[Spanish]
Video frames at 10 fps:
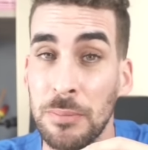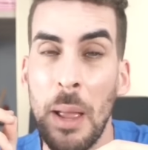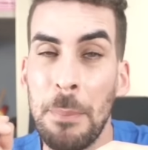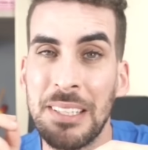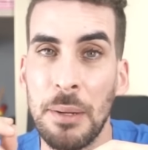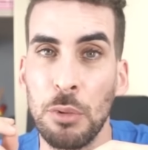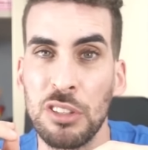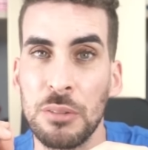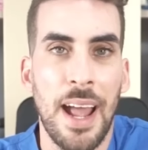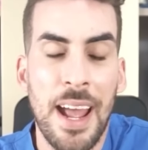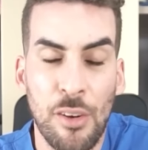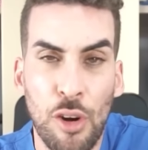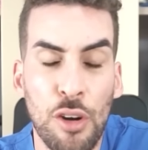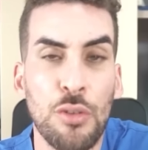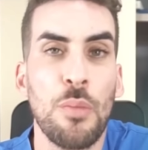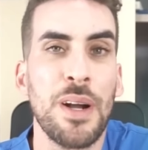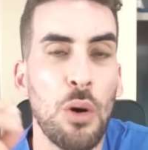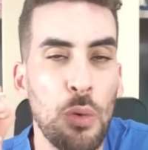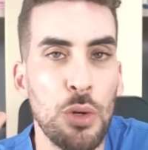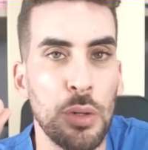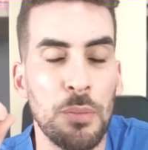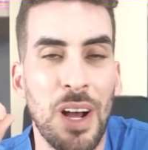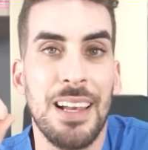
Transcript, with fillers: Empecemos. Error número 1.